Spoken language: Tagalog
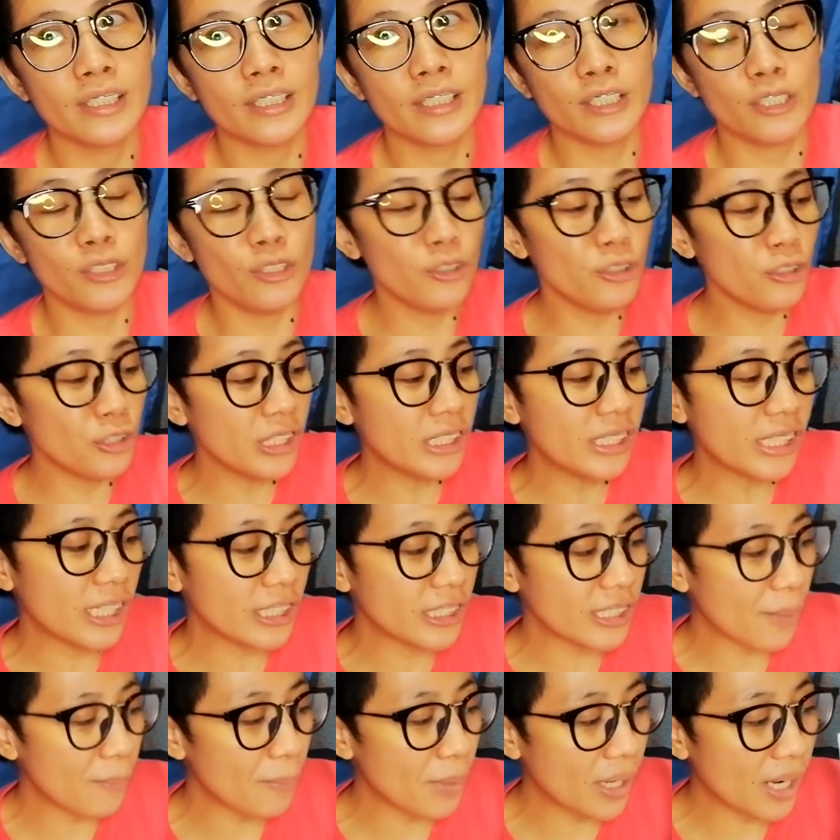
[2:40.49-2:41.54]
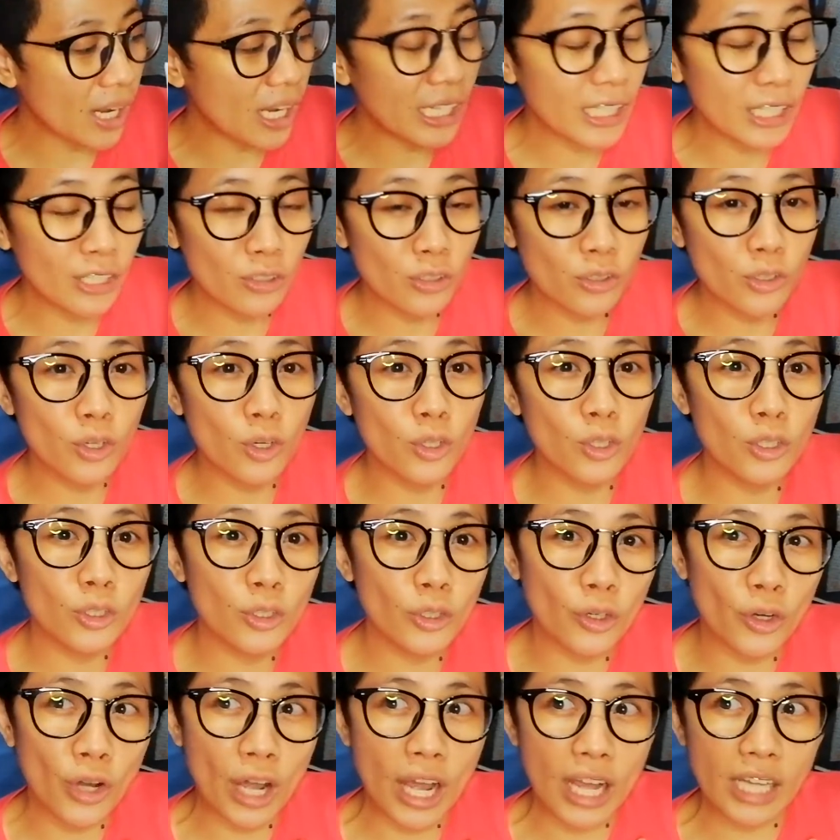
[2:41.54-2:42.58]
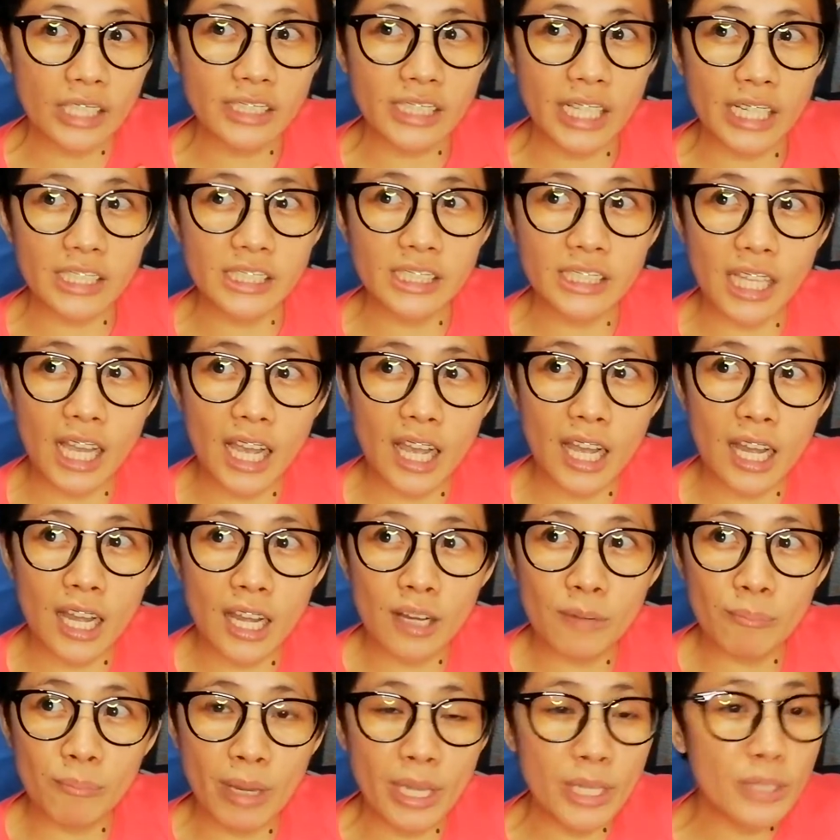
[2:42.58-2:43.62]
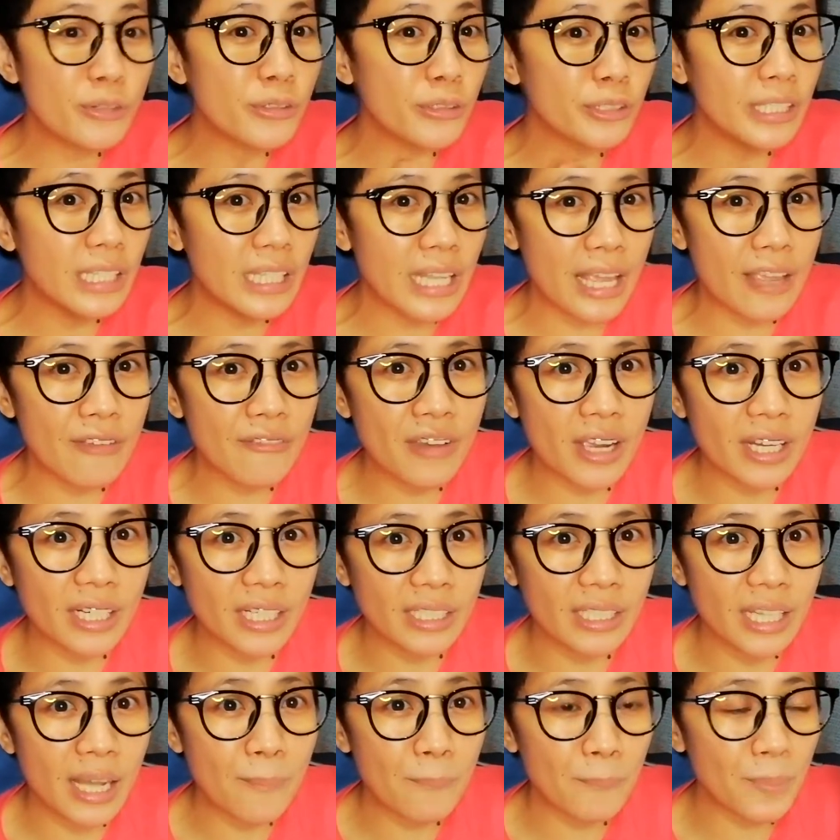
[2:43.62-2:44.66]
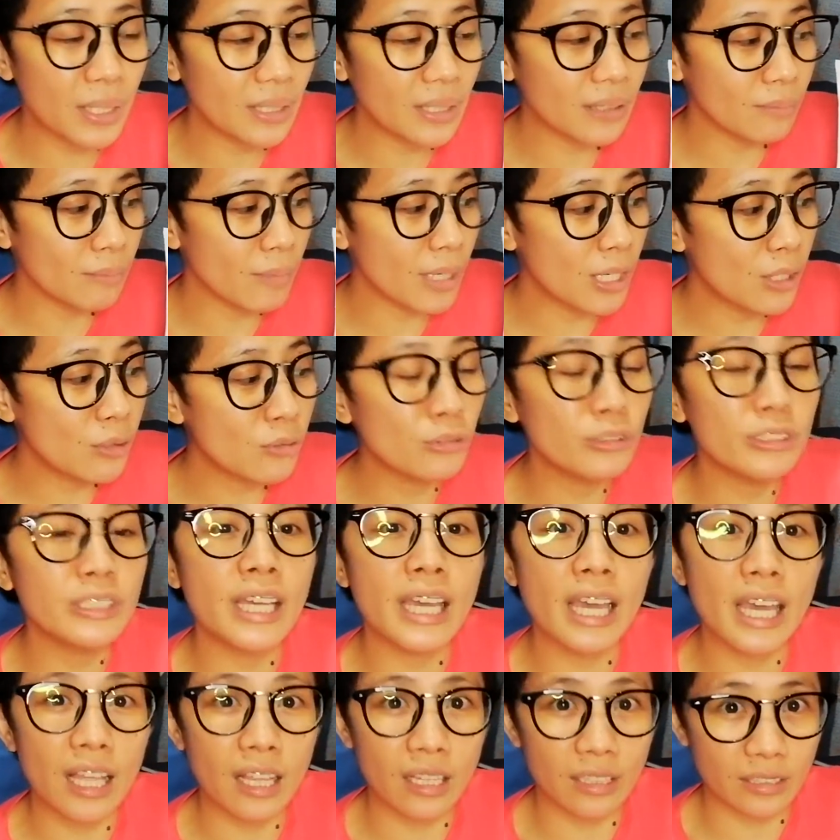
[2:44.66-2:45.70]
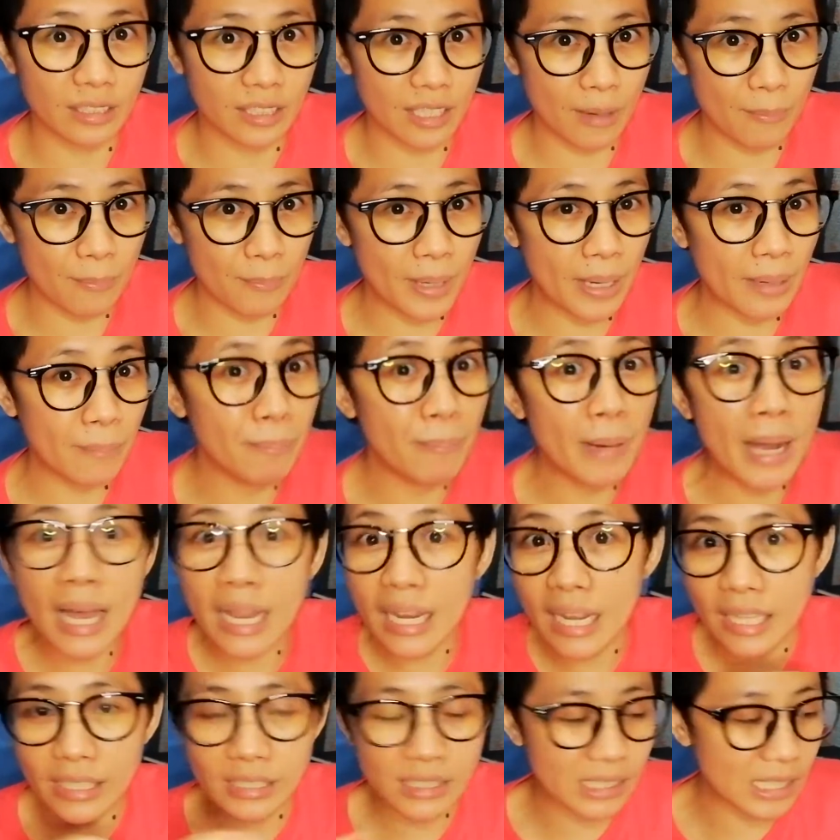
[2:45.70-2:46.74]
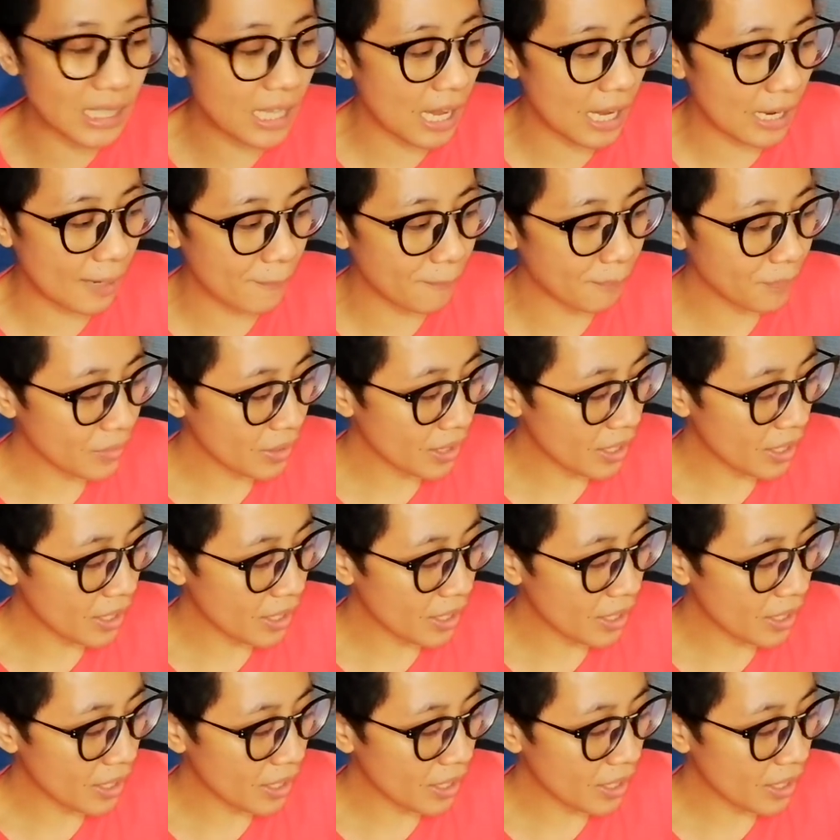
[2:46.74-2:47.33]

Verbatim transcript: Yun yung isa sa mga ginugol ko. Aside sa may good life ka na, dapat may good health ka pa. Balance lang.